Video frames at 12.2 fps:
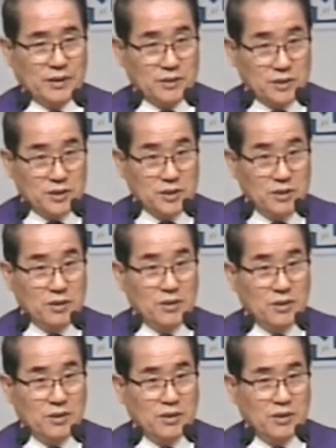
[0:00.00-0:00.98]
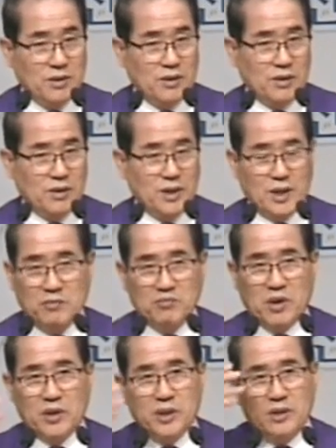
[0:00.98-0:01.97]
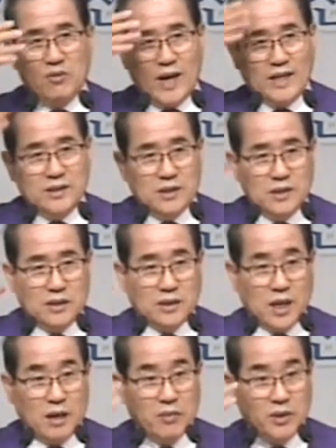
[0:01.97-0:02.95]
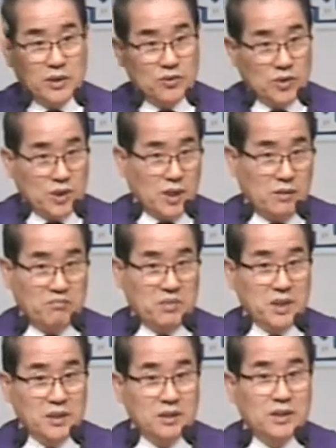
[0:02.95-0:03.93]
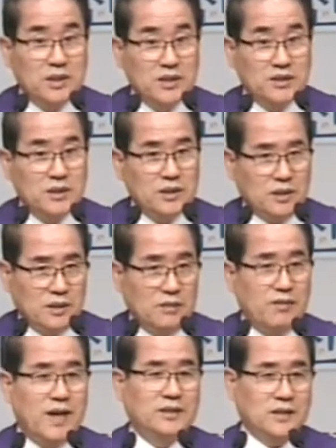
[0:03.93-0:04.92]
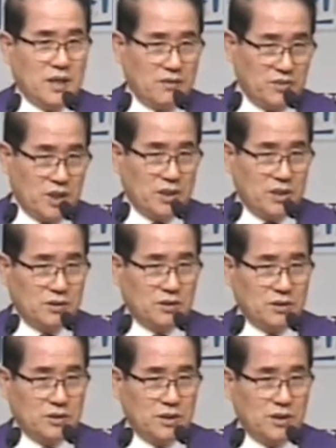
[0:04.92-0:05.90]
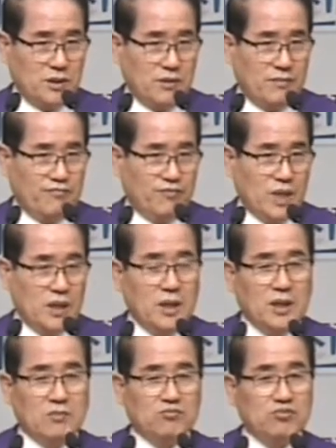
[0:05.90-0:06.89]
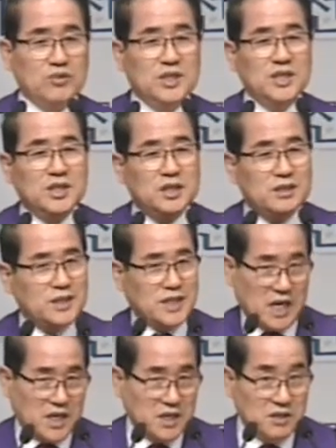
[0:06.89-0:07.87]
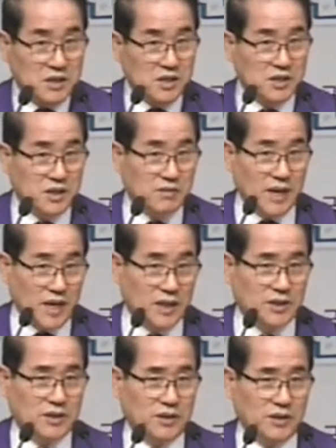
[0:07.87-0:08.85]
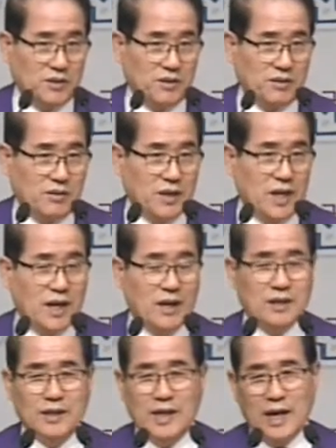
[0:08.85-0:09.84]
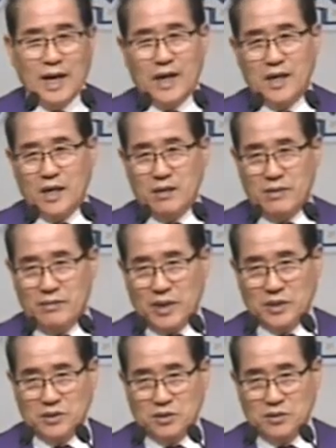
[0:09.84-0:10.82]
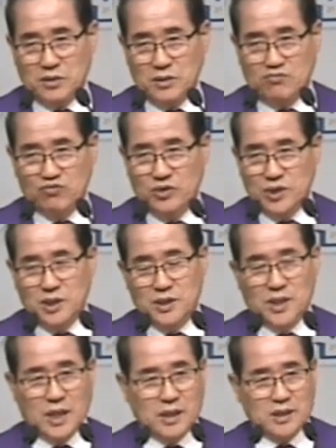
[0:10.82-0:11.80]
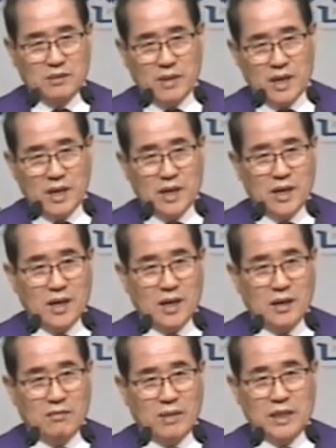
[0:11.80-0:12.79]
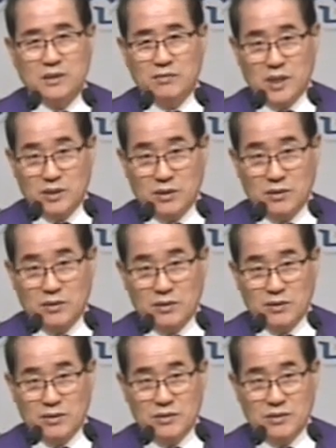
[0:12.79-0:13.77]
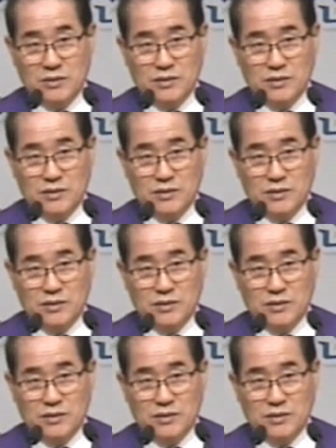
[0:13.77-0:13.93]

그렇죠? 머리를 완전히 대머리로 이렇게 미는 일들이 이방 사람들에게는 있었어요. 문신을 새기는 일들이 많았어요. 그러나 하나님의 백성들은 문신 새기지 말아라 말씀하셨거든요.